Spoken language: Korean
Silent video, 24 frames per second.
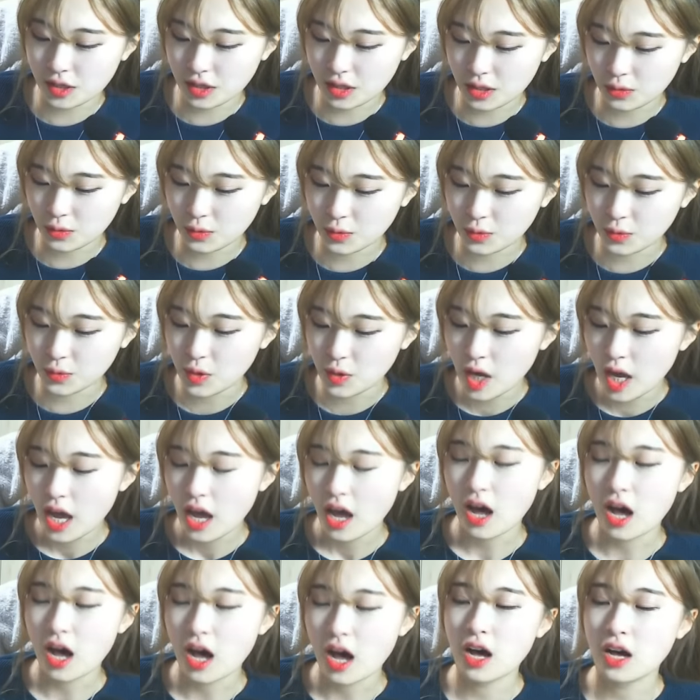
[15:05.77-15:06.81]
때도
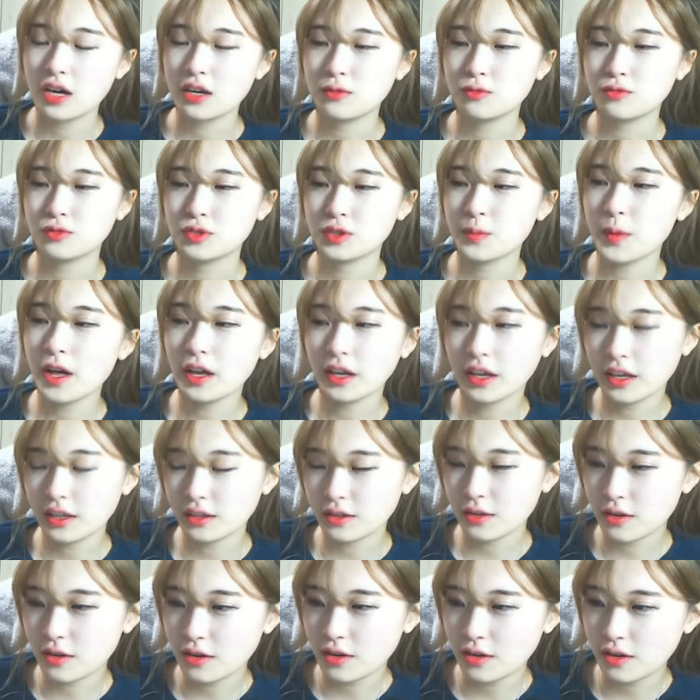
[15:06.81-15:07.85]
아 우리
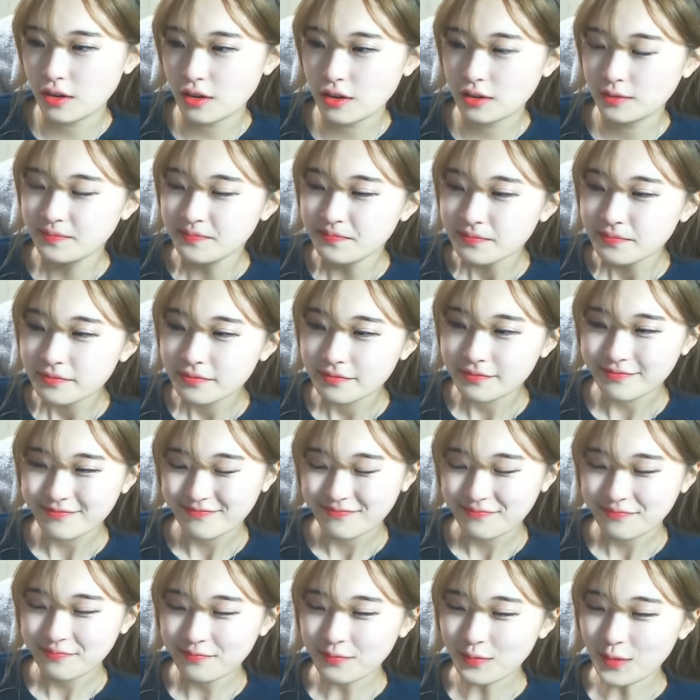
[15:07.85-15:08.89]
방에서
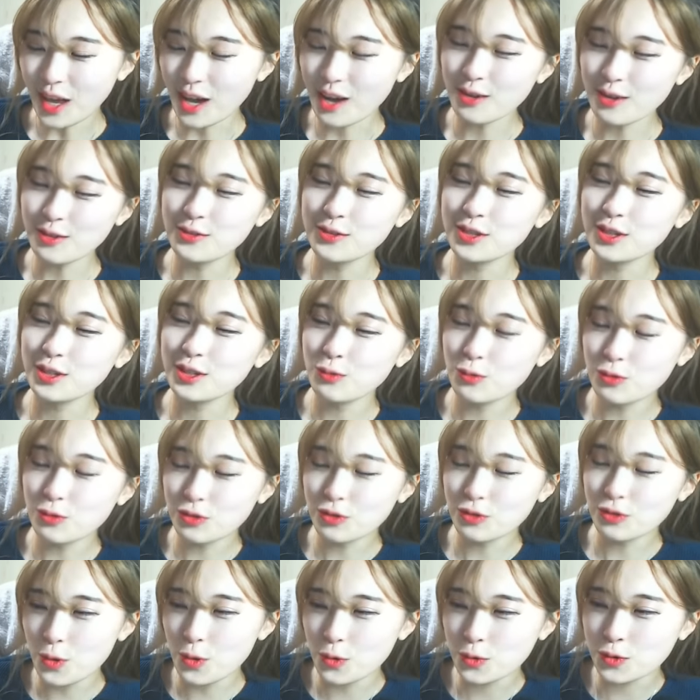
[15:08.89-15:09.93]
아, 우리 우리
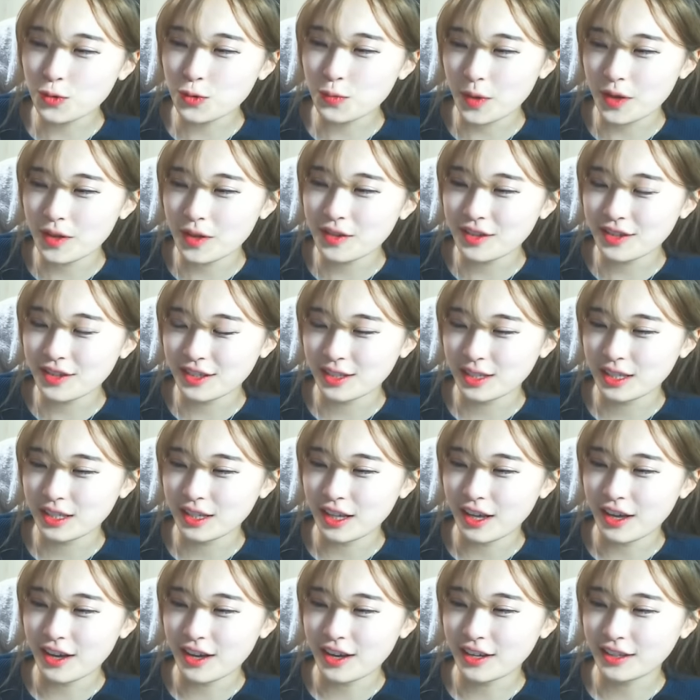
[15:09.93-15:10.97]
골스
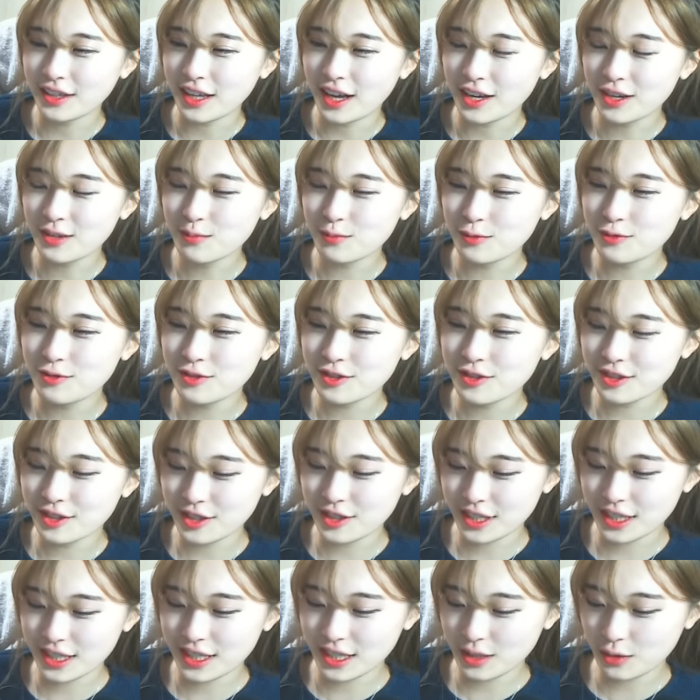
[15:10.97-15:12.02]
팬들이나 다른
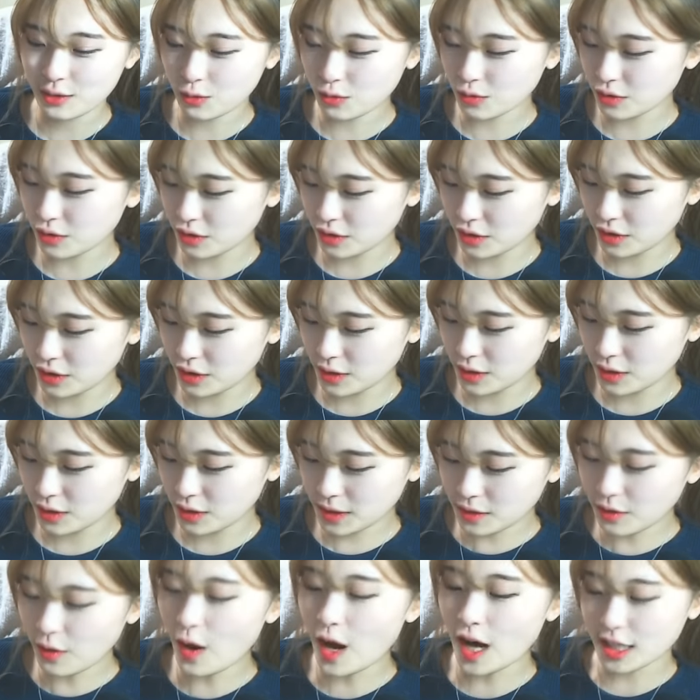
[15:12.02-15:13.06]
분들이 조금
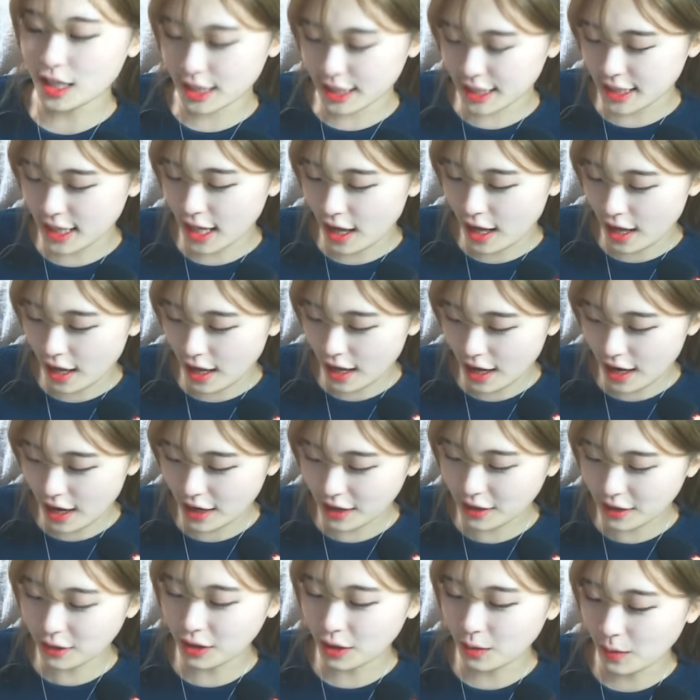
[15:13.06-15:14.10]
싫어하신다
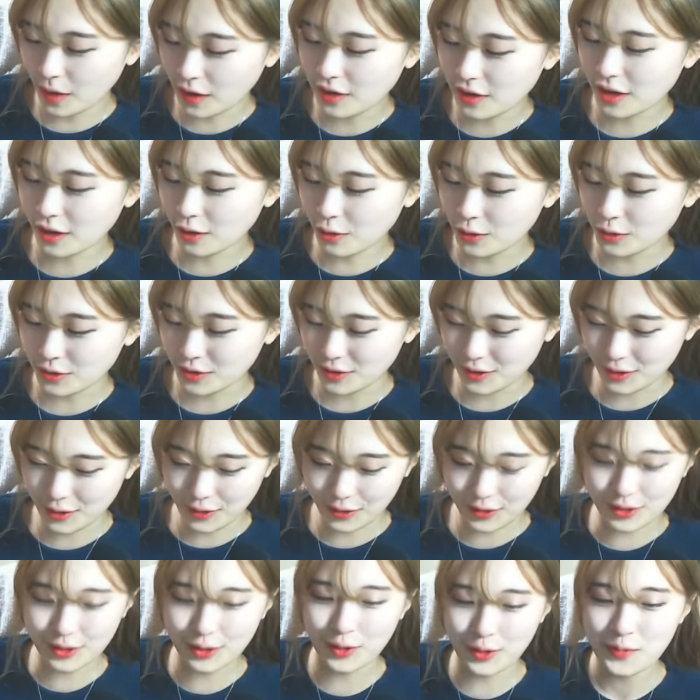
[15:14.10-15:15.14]
이렇게 말을 했거든요
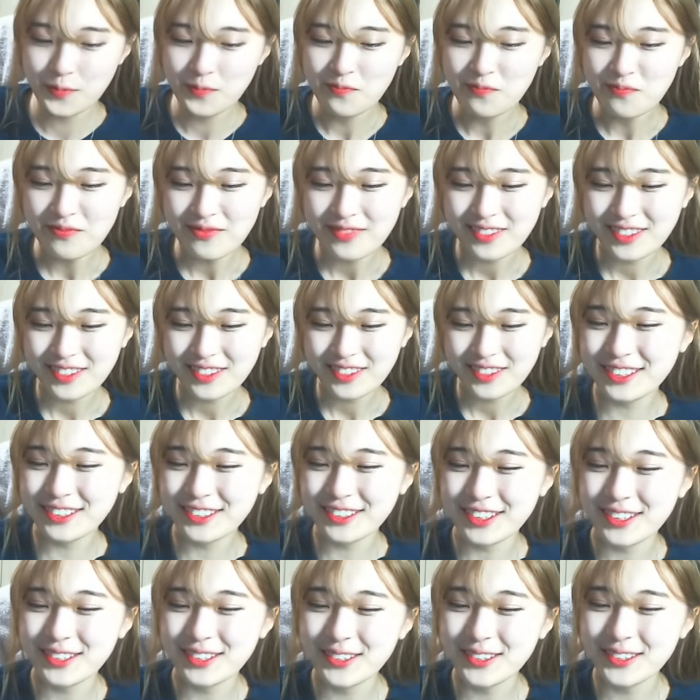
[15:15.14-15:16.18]
그래서 그래서
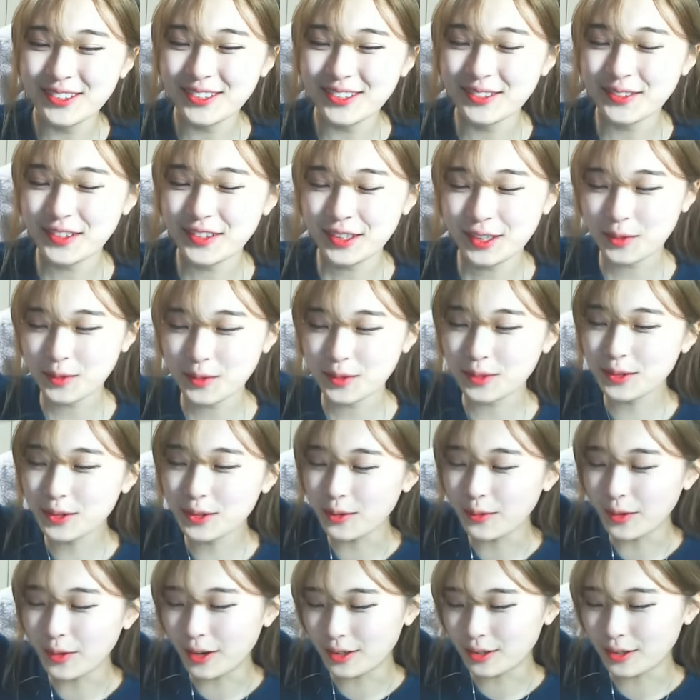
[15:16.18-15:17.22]
계속 흥민님이
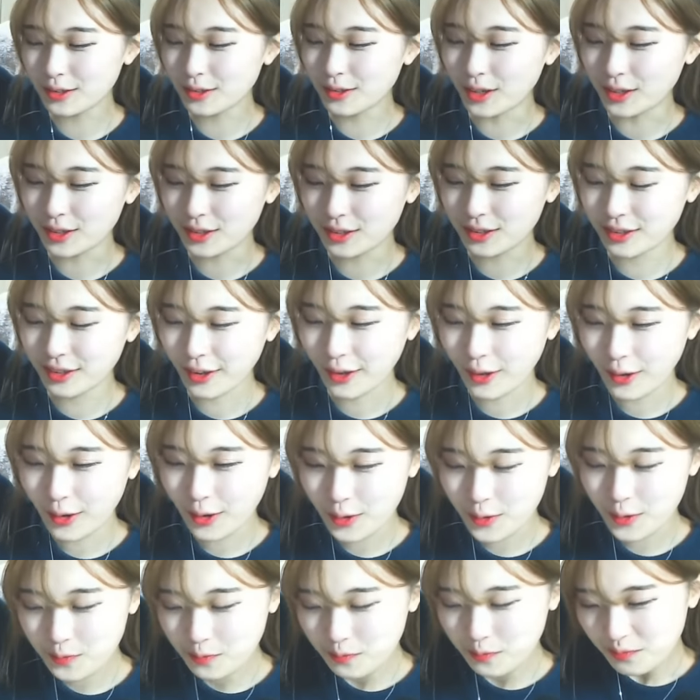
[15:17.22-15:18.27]
그렇게 말하시는 것
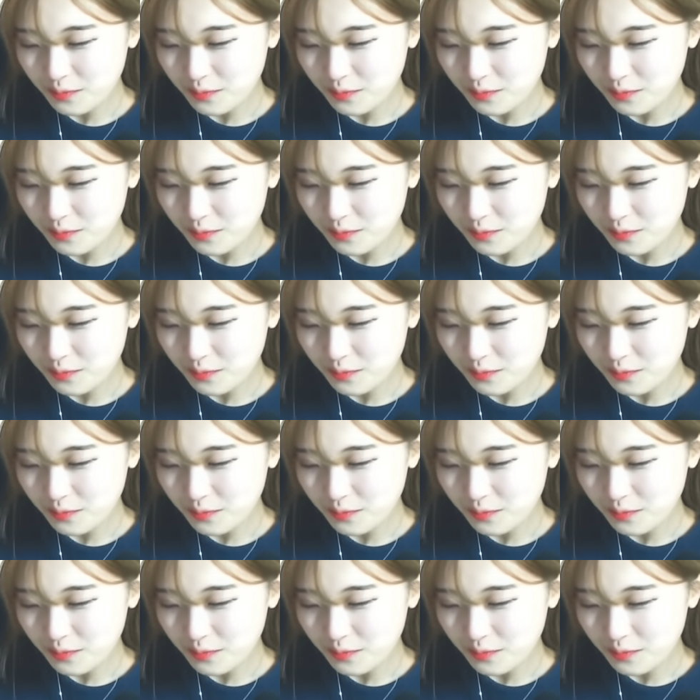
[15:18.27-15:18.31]
같은데